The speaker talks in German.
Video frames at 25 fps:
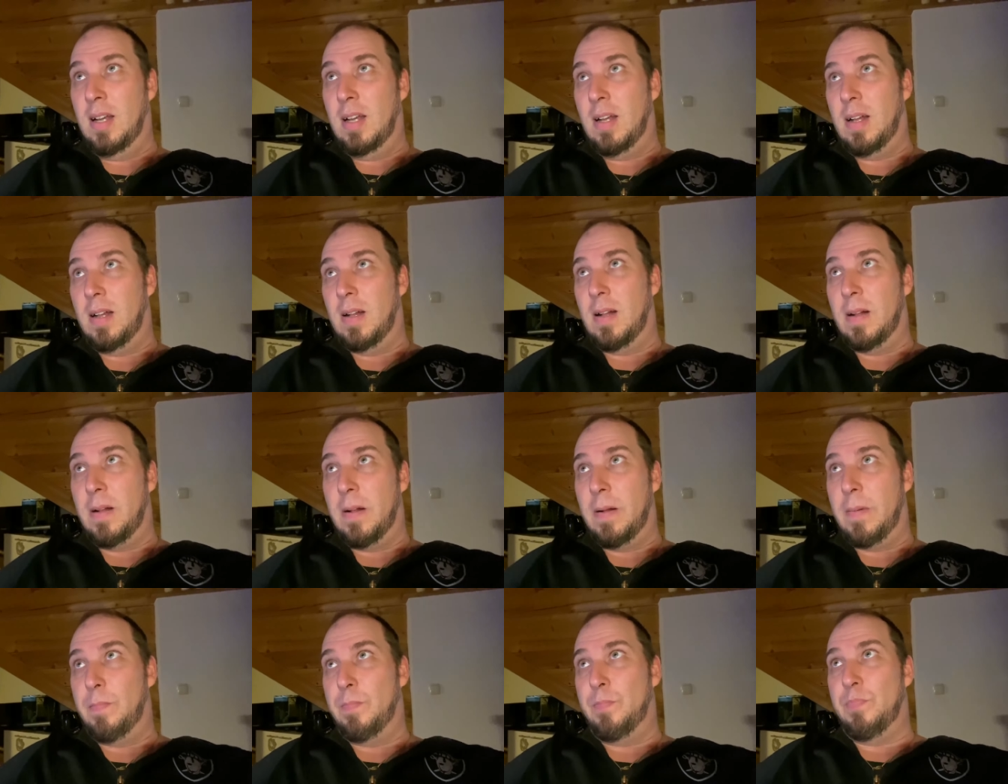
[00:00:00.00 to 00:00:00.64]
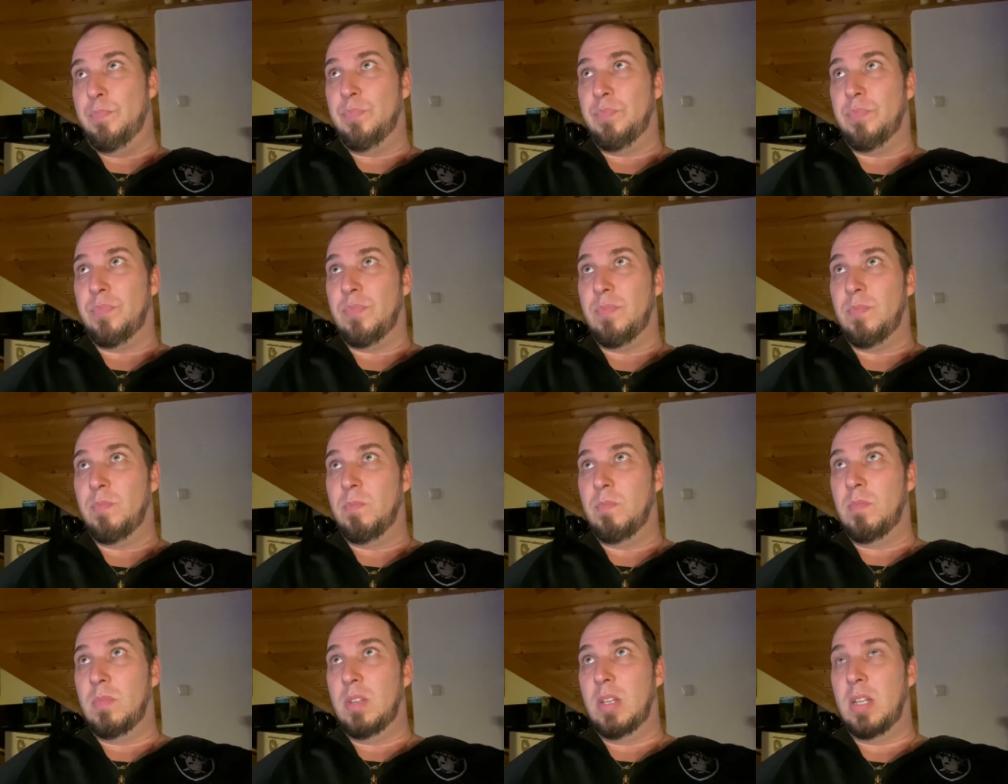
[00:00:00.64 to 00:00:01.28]
Ähm,
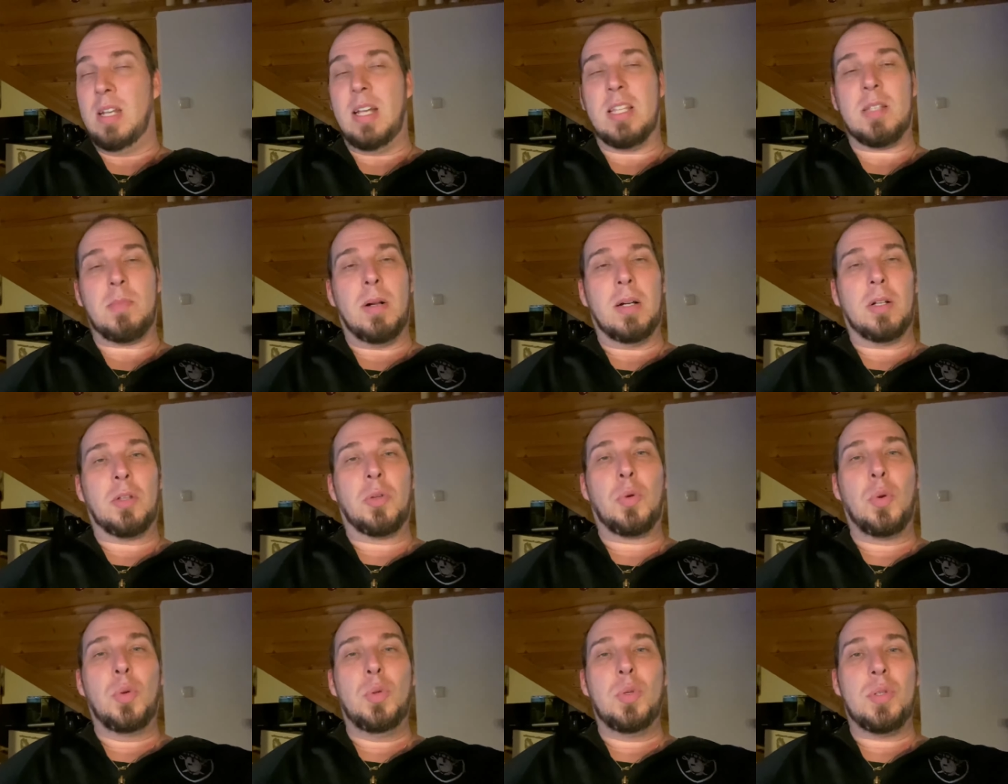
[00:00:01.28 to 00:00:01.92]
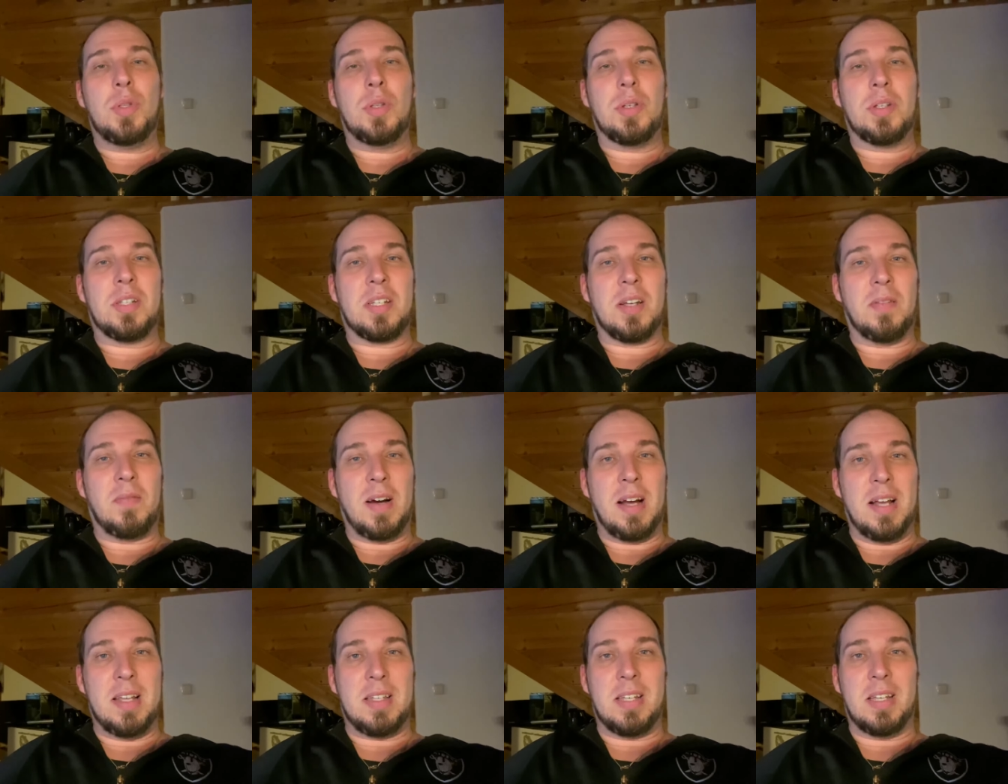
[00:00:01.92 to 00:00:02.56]
ich nenne es mal
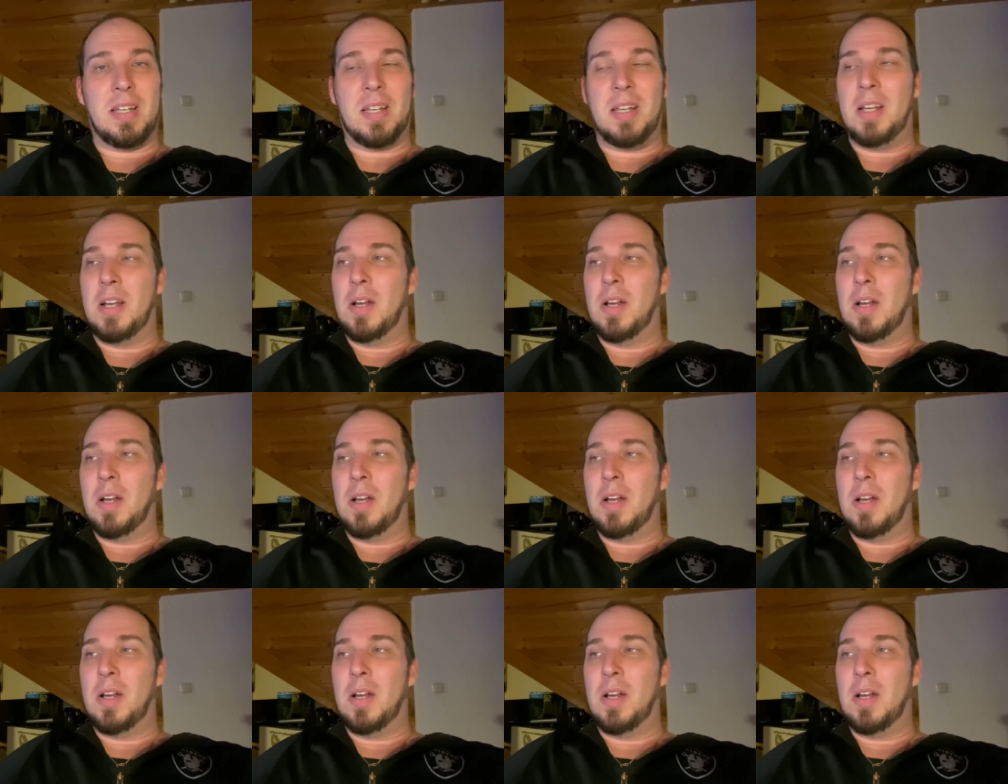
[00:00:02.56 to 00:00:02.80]
günstigsterweise